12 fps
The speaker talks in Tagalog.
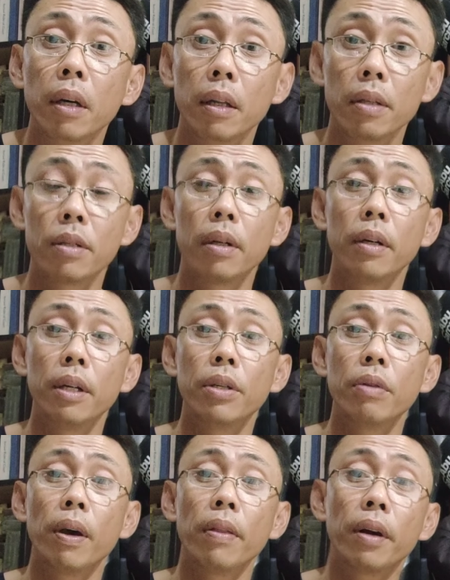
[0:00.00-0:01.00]
That's the
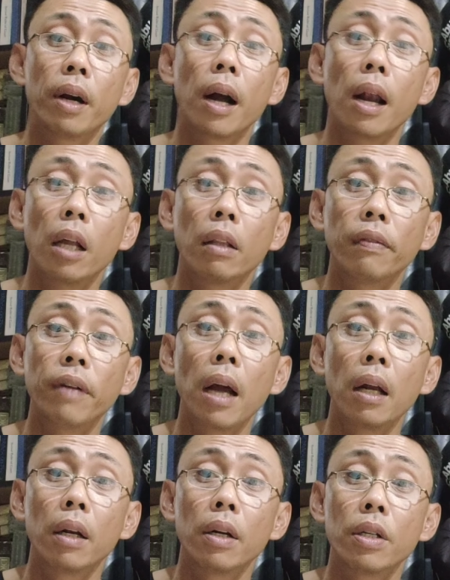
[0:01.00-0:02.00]
reason why there are a lot of
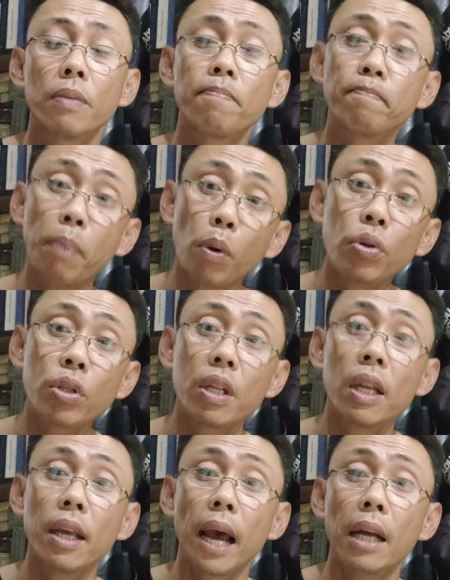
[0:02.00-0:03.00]
anglers
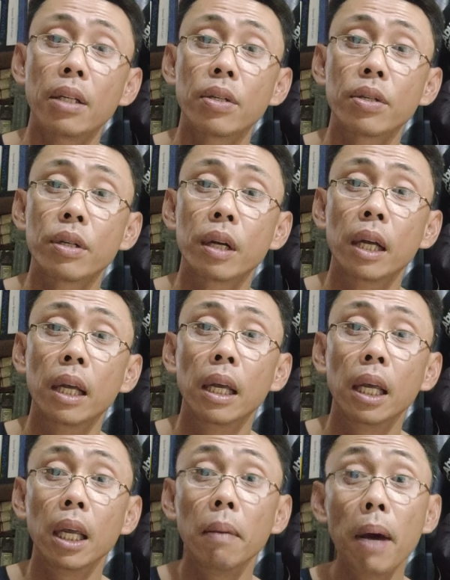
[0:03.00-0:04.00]
posting catch.
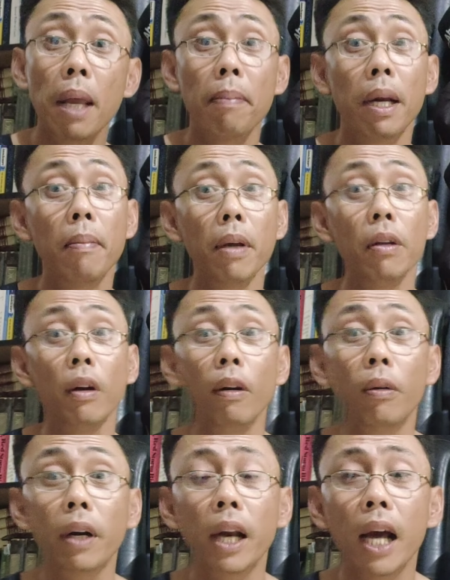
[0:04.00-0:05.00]
Iba-iba naman yung
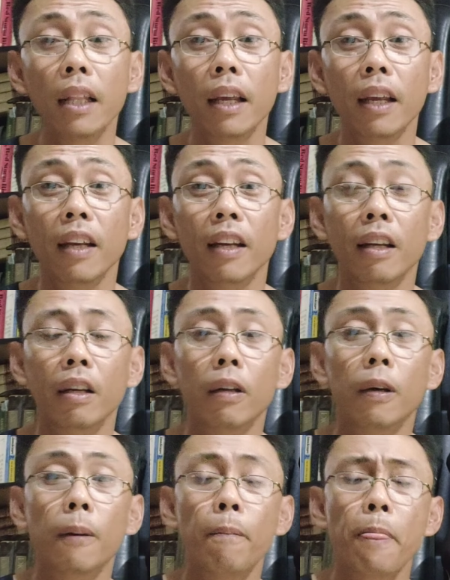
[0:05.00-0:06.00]
lure natin,
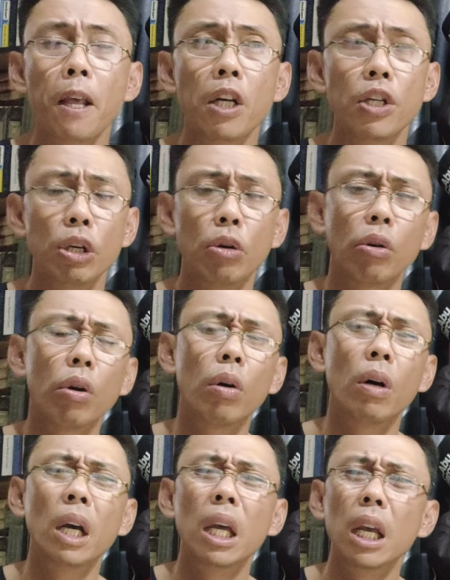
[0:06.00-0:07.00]
no?
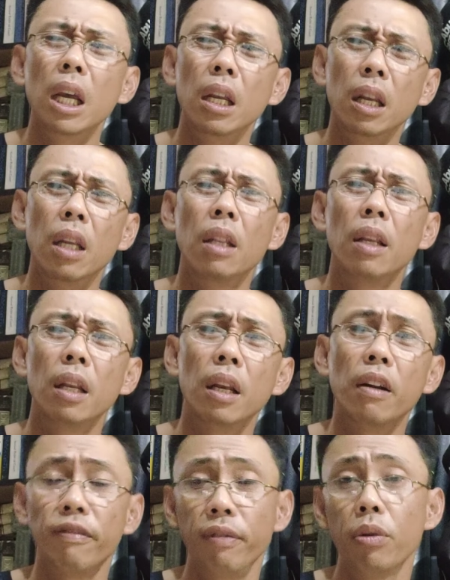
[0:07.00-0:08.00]
Siguro, in, in the
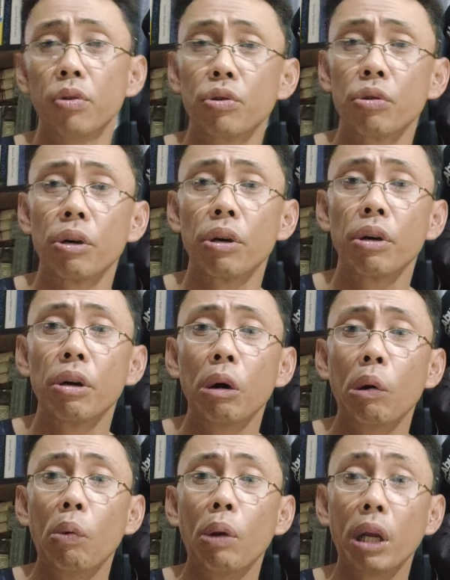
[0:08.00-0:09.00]
near future,
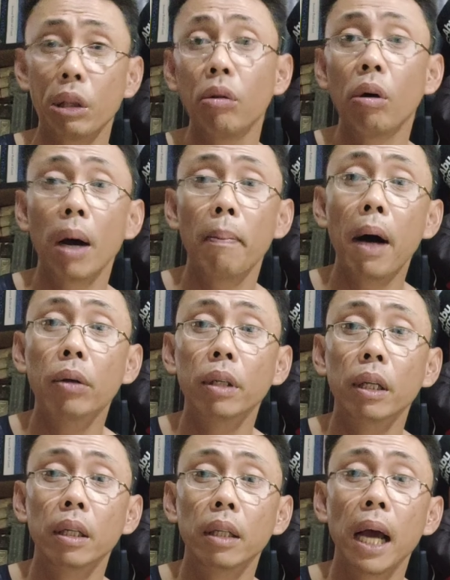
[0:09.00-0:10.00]
we can talk
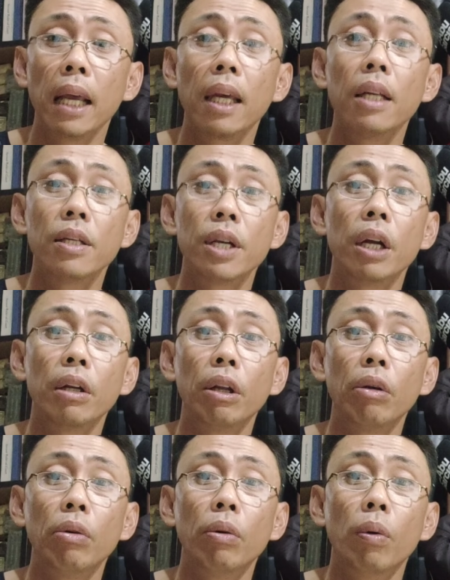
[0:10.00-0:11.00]
about it. I can share to
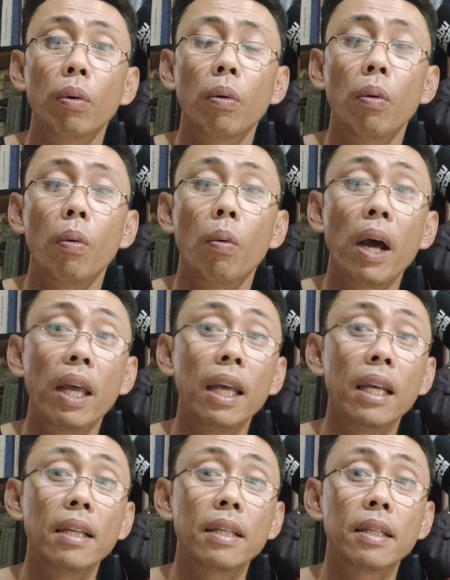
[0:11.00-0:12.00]
you why
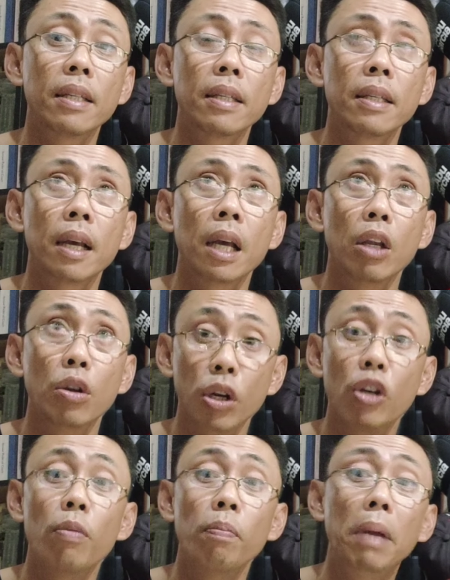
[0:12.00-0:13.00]
is
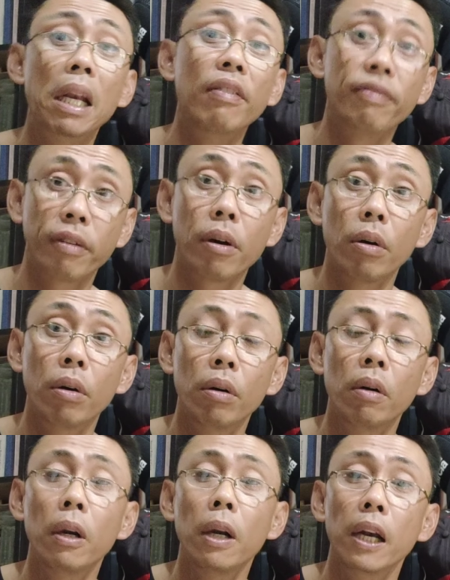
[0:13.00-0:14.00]
yun yung belief
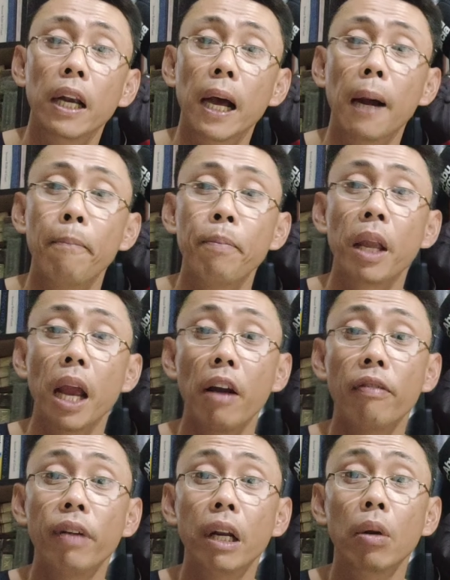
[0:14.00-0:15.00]
ko na
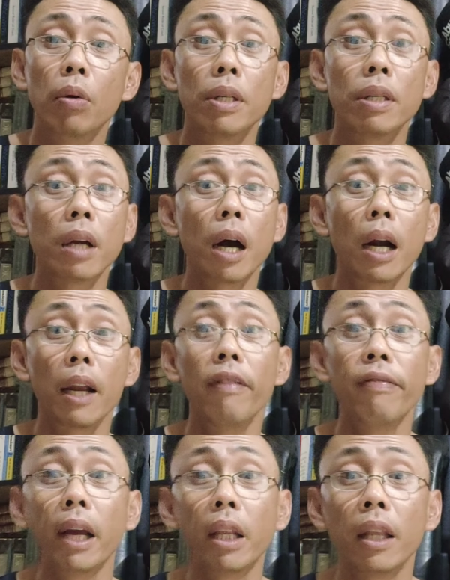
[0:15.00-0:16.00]
every lures are
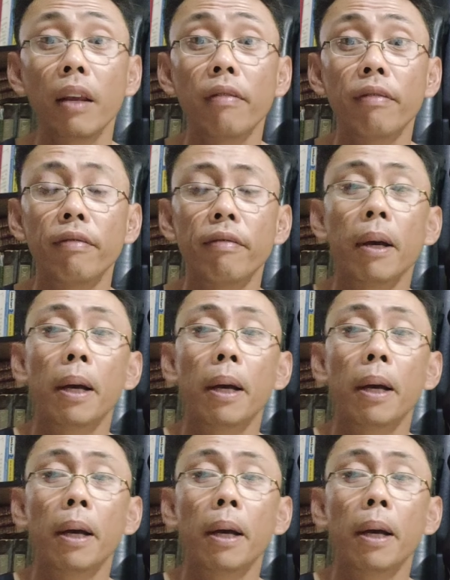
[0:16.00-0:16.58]
effective.